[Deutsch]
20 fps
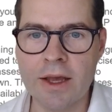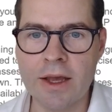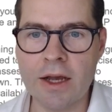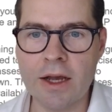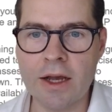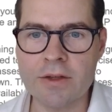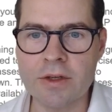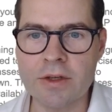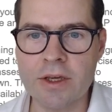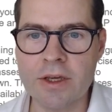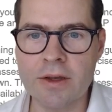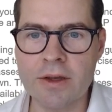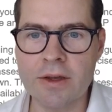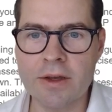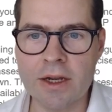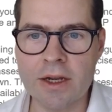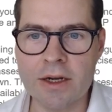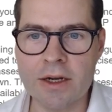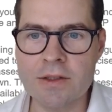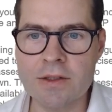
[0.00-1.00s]
Also ich
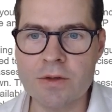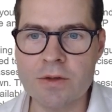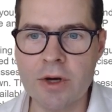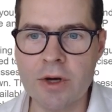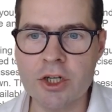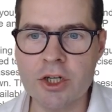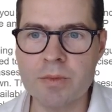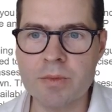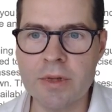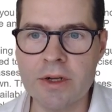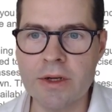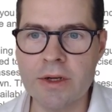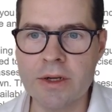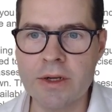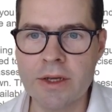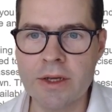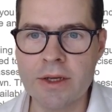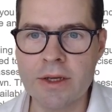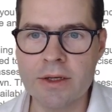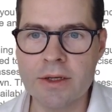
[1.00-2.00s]
kann dann zum Beispiel
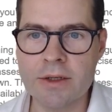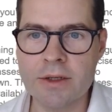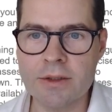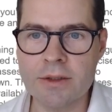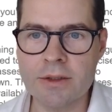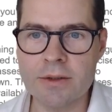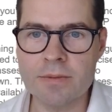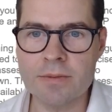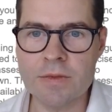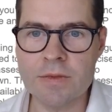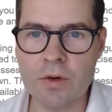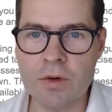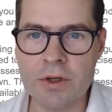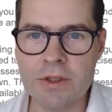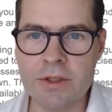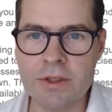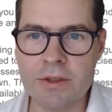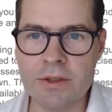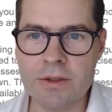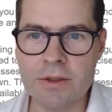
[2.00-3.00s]
ähm,
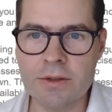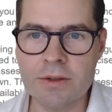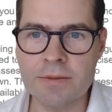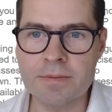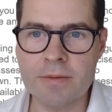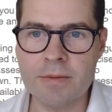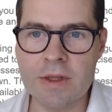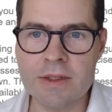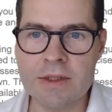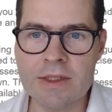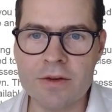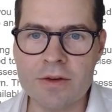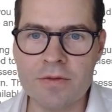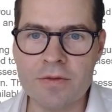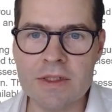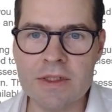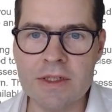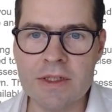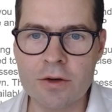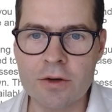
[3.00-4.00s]
solche
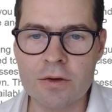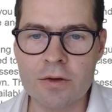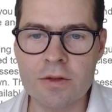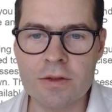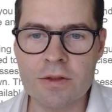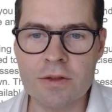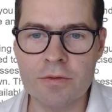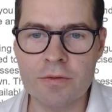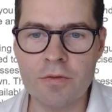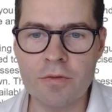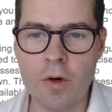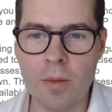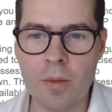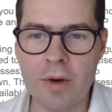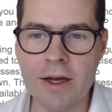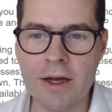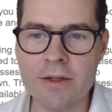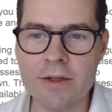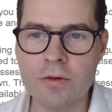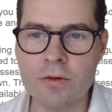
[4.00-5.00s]

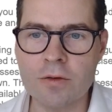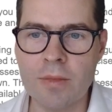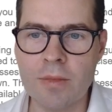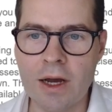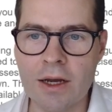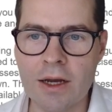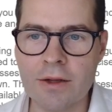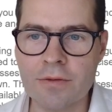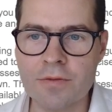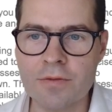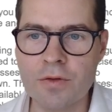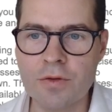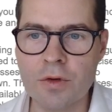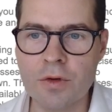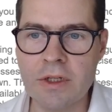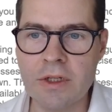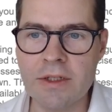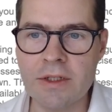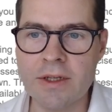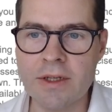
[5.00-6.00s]
Zertifizierungsvorbereitungen machen
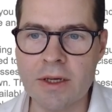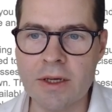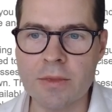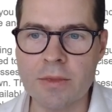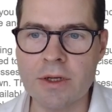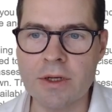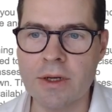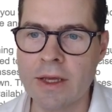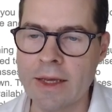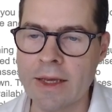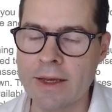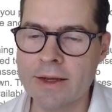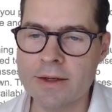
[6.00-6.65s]
für die Themen